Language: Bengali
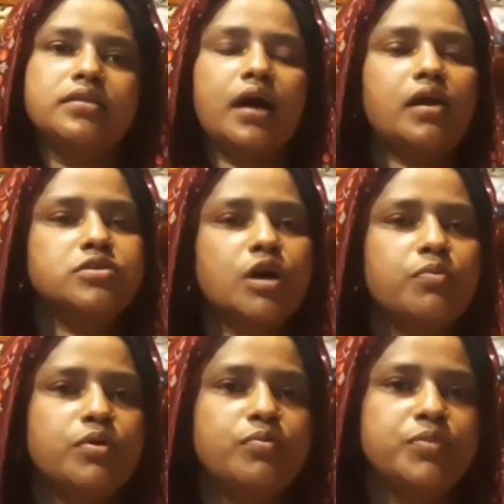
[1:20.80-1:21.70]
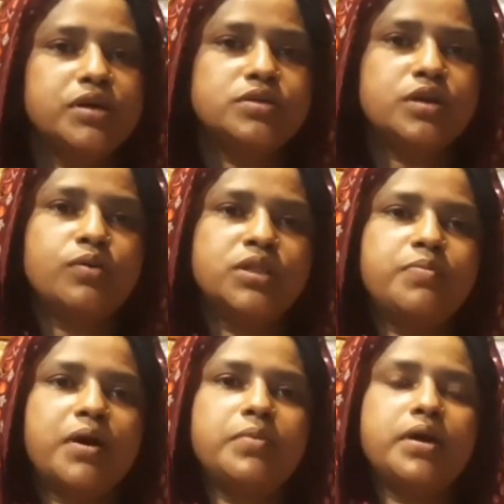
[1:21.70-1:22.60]
তারাও স্বাবলম্বী কিছুটা হতে
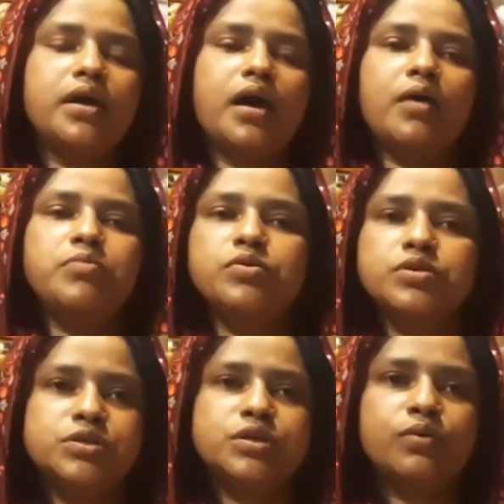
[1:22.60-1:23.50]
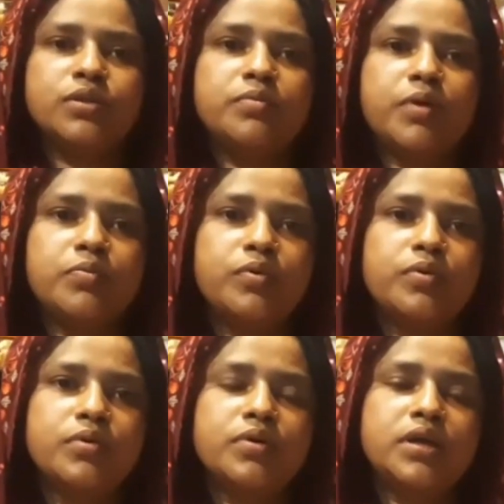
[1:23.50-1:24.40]
পারবে আমিও কিছুটা হতে পারবো
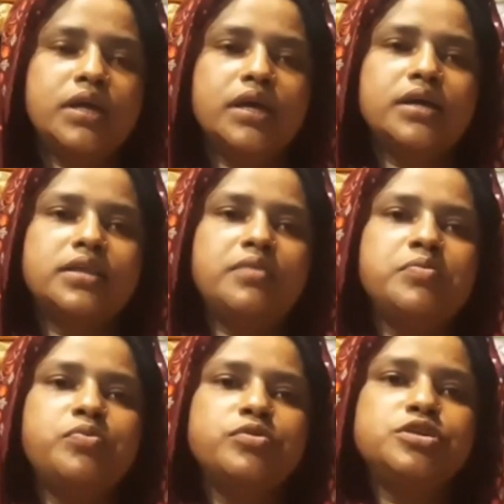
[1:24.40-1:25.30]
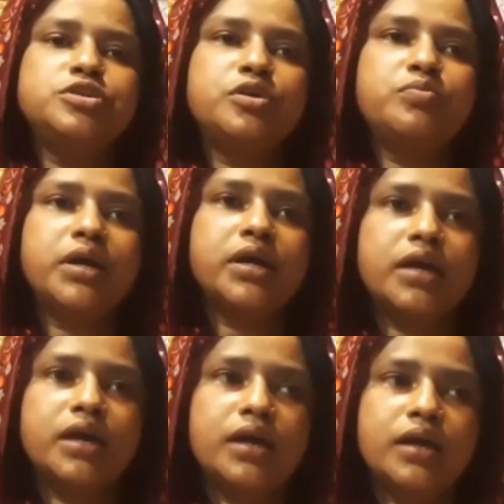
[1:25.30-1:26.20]
এক্ষেত্রে আমি পঁচিশ জন
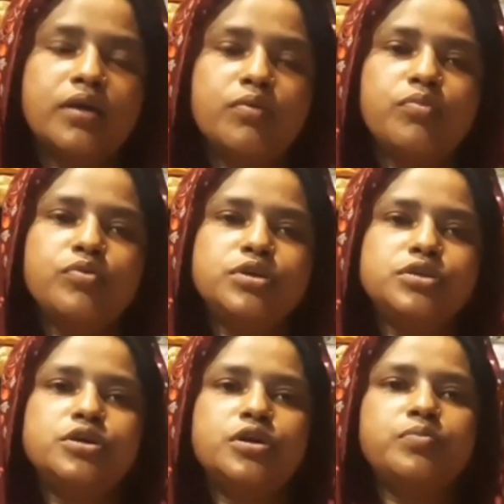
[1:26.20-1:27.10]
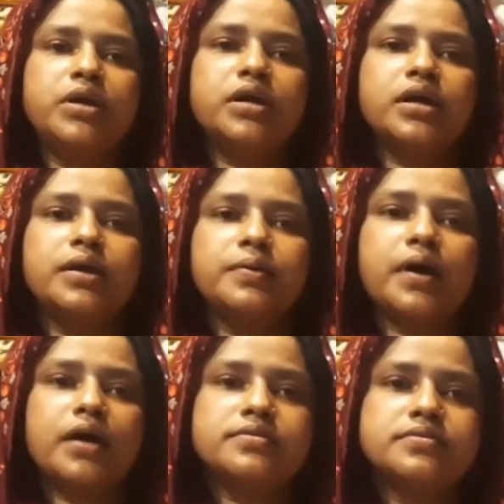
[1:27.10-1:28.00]
মেয়েকে পঁচিশ জন মেয়েকে
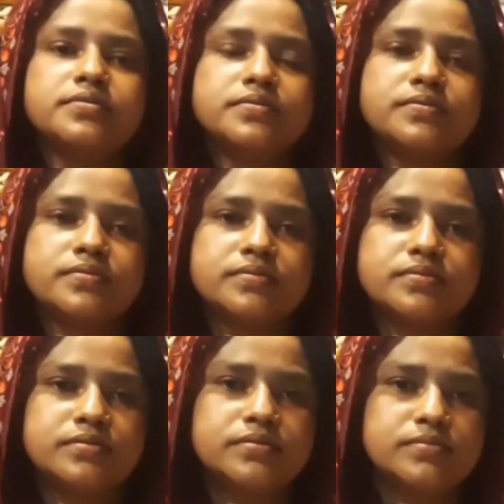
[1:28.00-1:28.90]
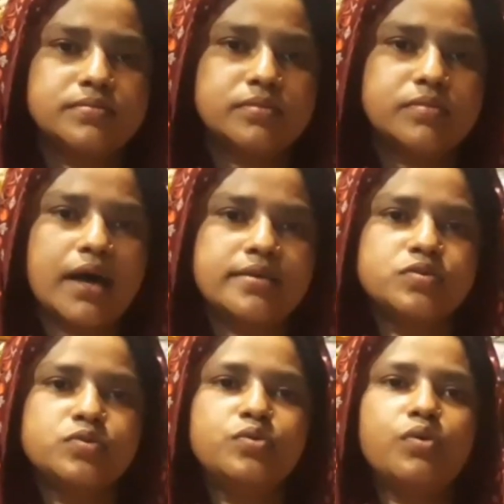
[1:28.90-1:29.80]
কাজ কাজ
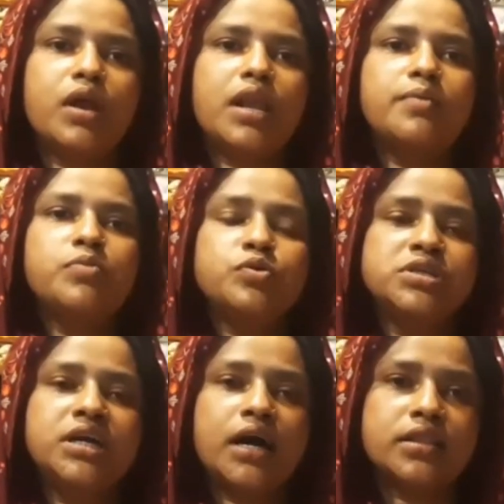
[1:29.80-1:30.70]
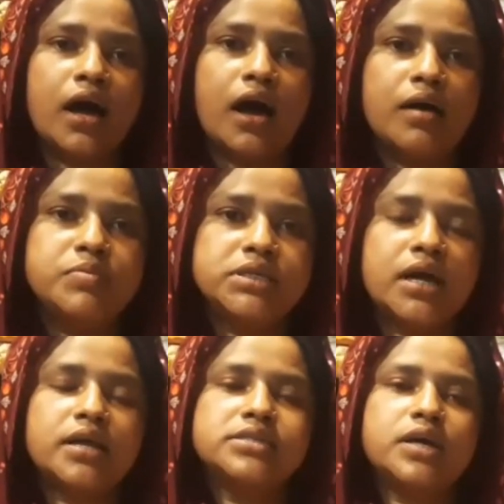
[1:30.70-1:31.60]
শুরু করালাম নকচি কাঁথা
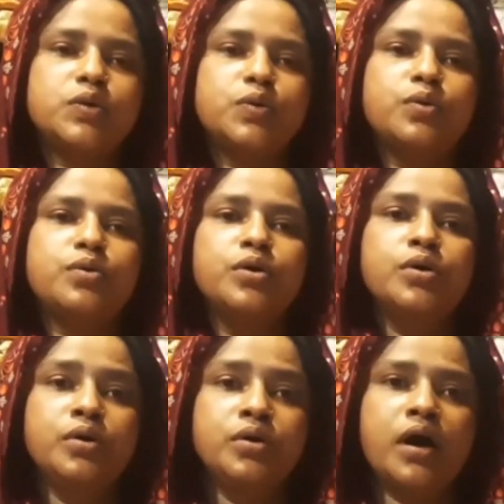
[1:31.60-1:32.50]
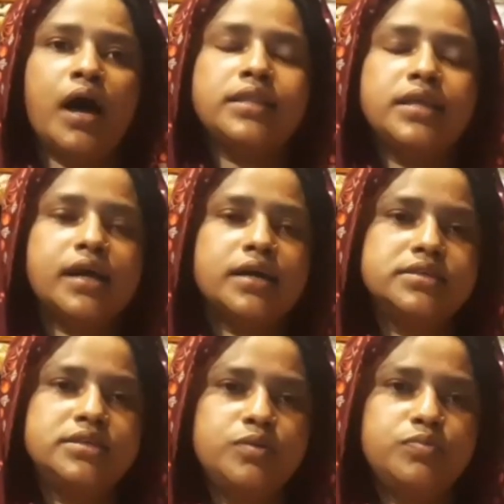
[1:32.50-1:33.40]
বিছানা চাদর হাতের
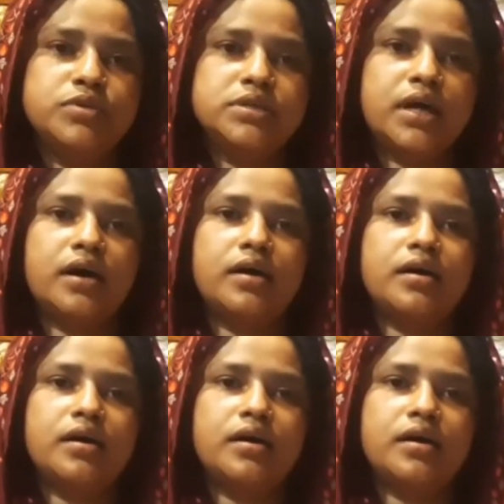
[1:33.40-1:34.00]
কাজের শিল্প যেটা